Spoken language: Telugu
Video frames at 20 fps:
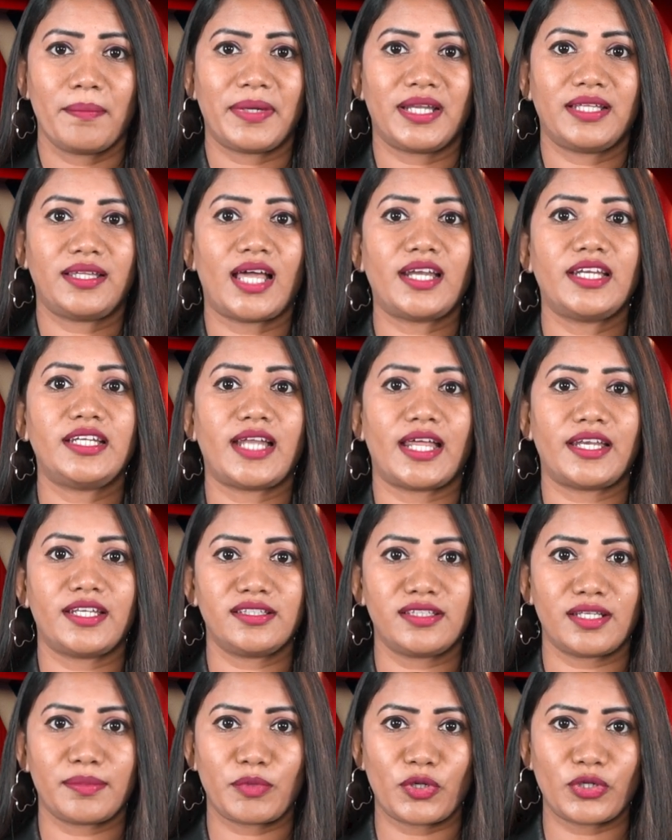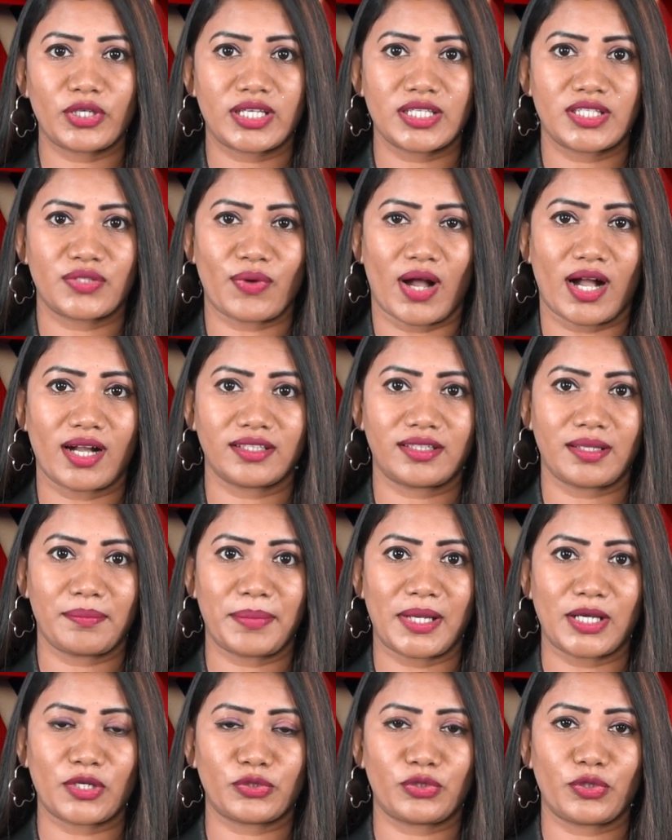ప్రధాని నరేంద్ర మోడీకి
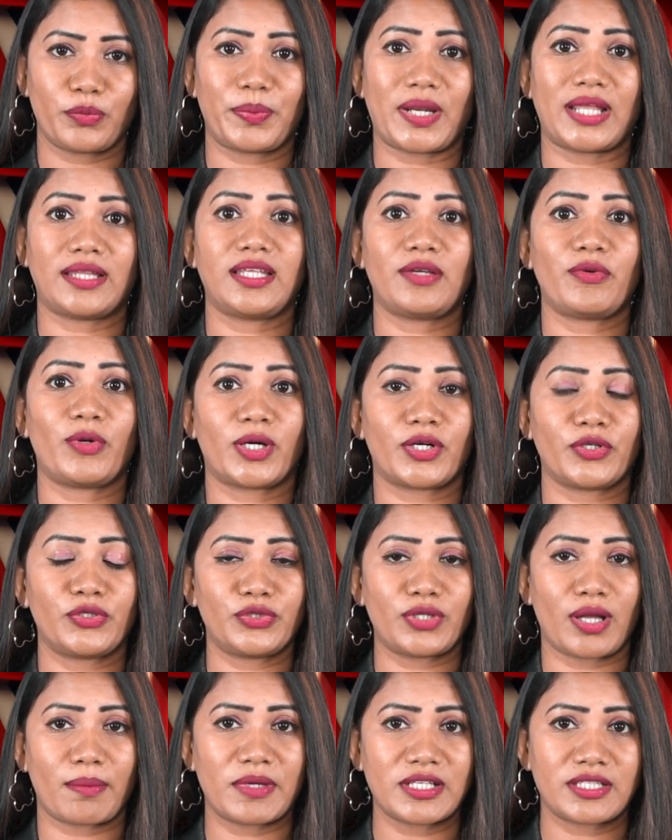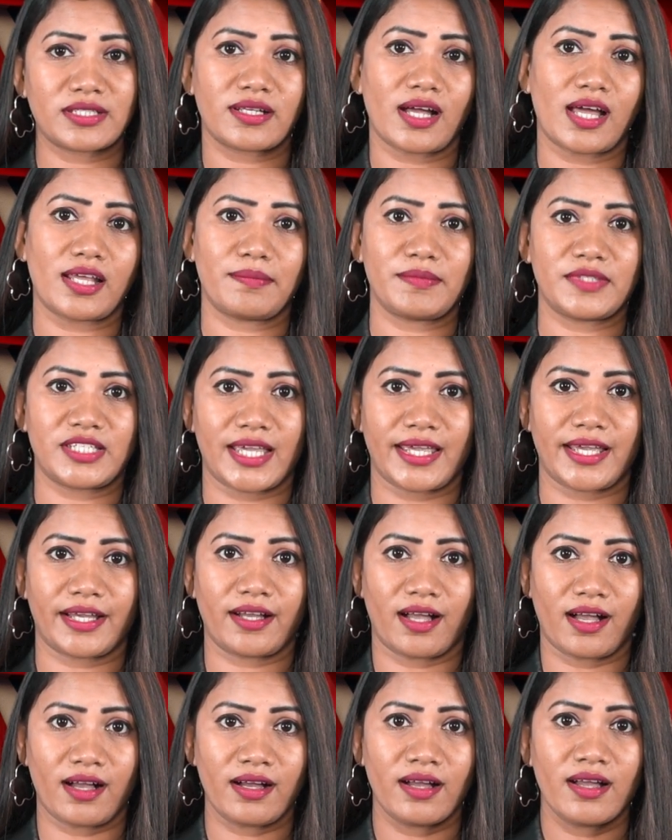స్వాగతం పలుకుతూ ప్రతి ఒక్కరూ నమస్కారం
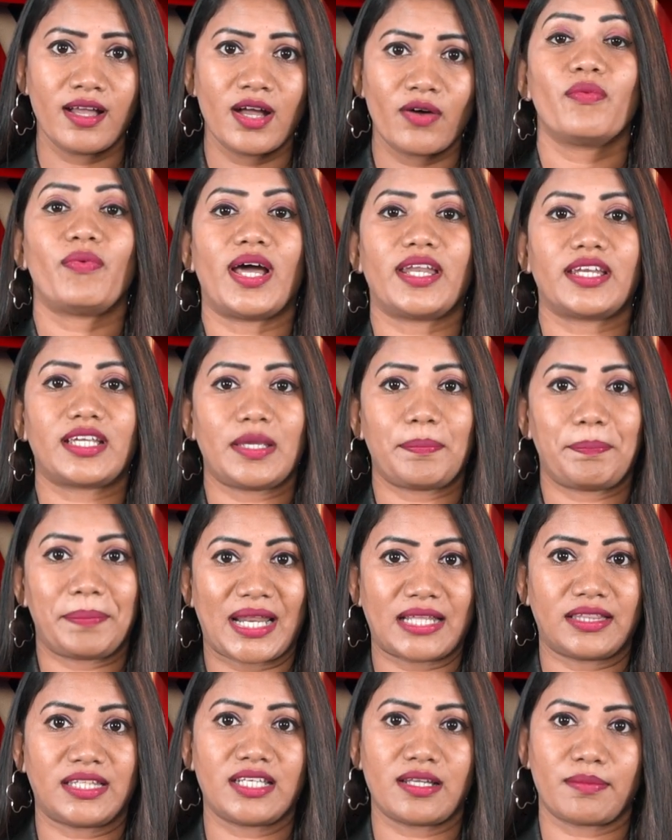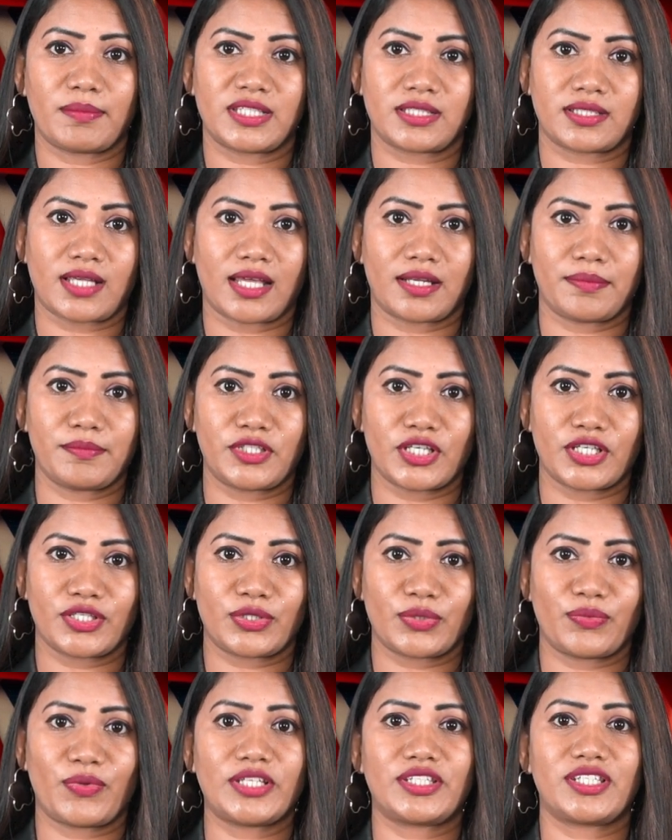చేయగా వారికి ప్రతి నమస్కారం
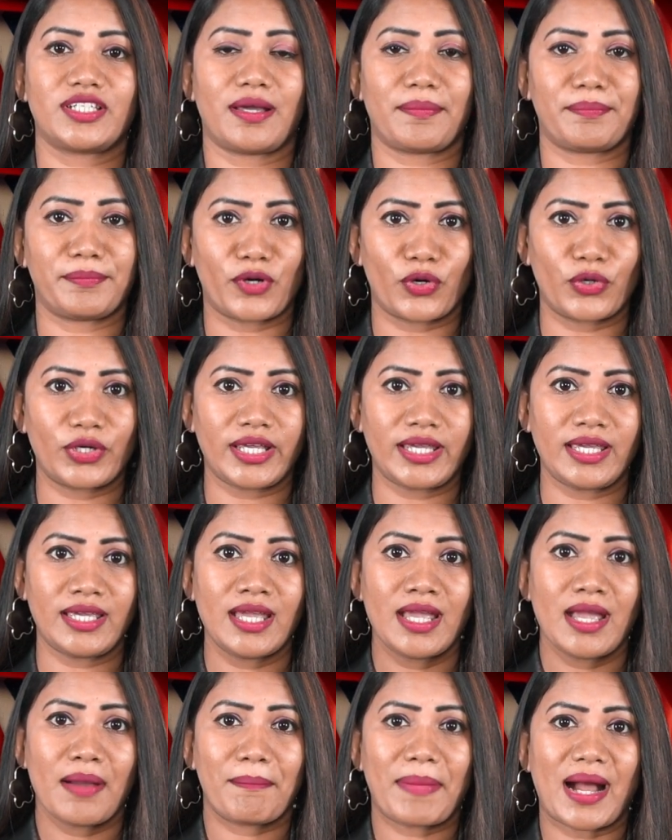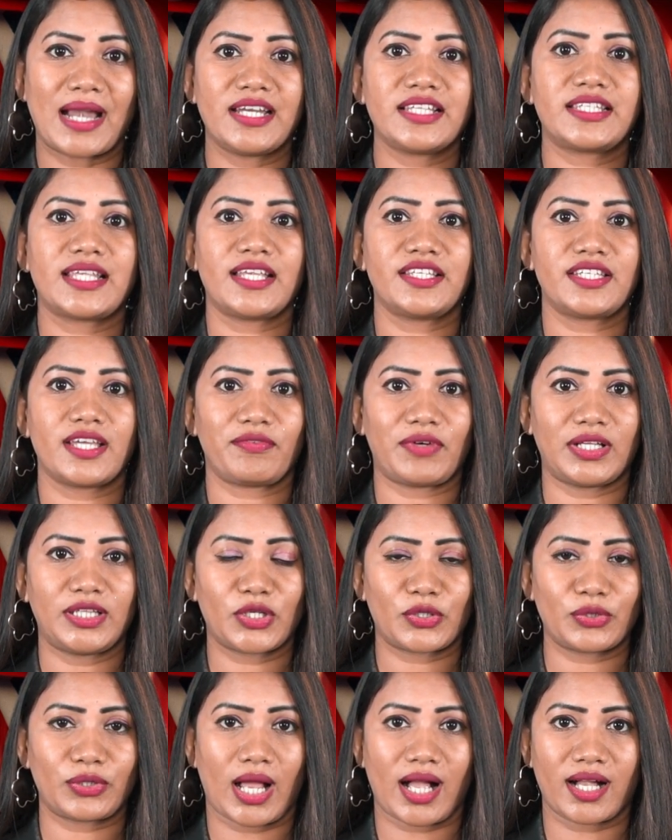చేస్తూ వచ్చిన మోడీ బండి సంజయ్
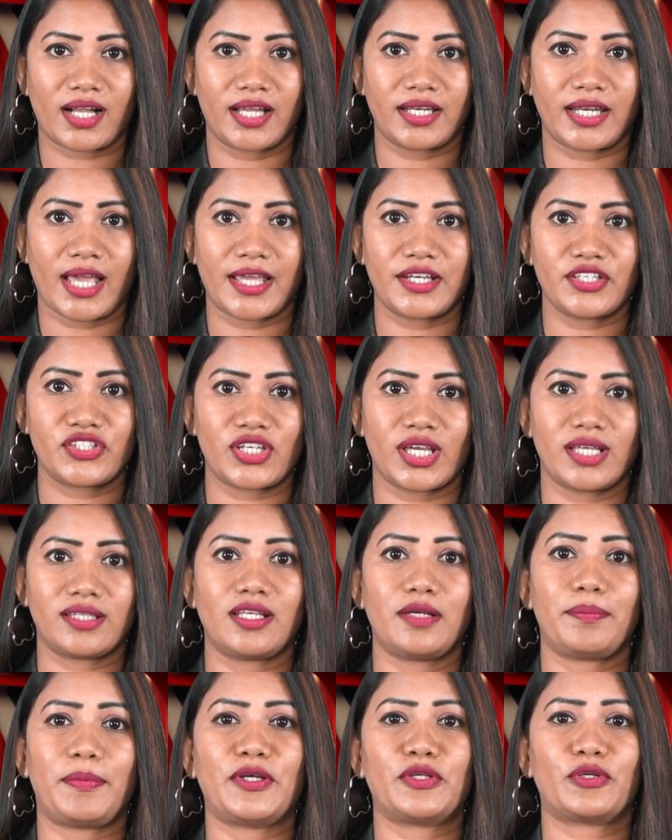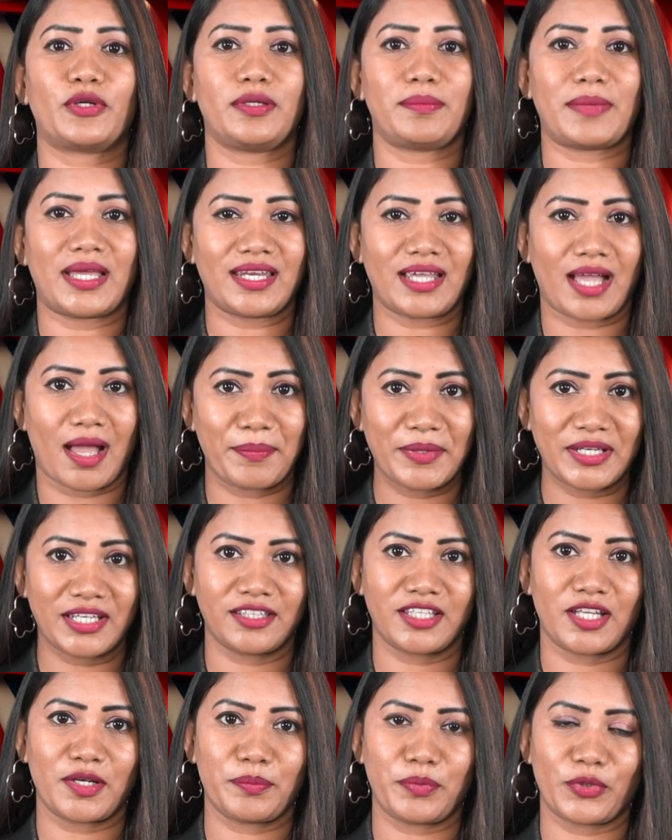వద్దకు రాగానే ఆయన చేతులు పట్టుకుని మరి అభి
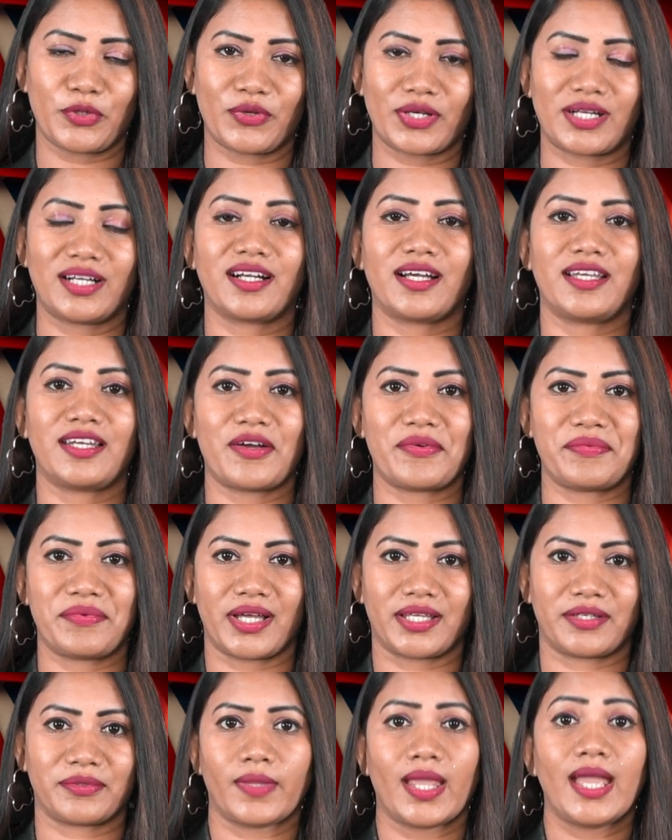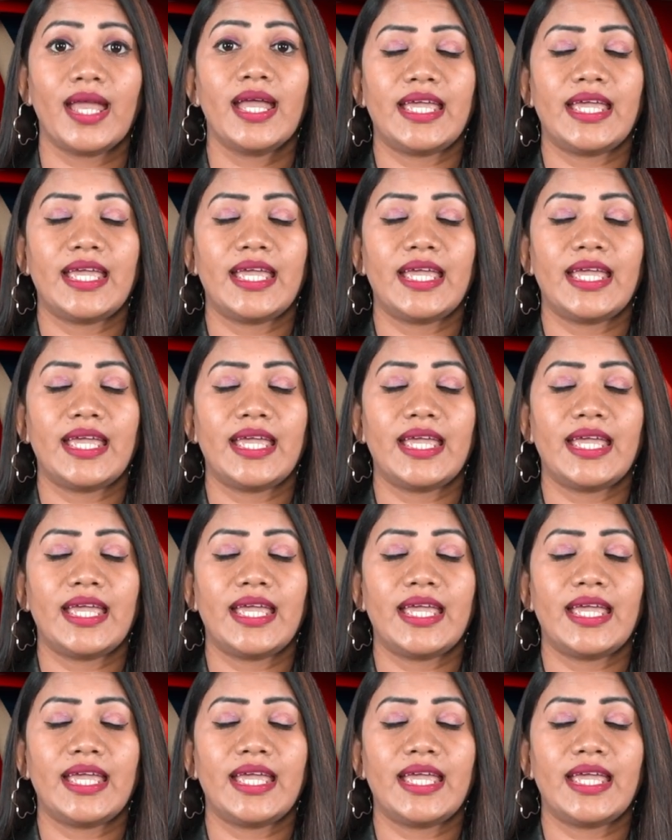అభినందన పూర్వకంగా నవ్వారు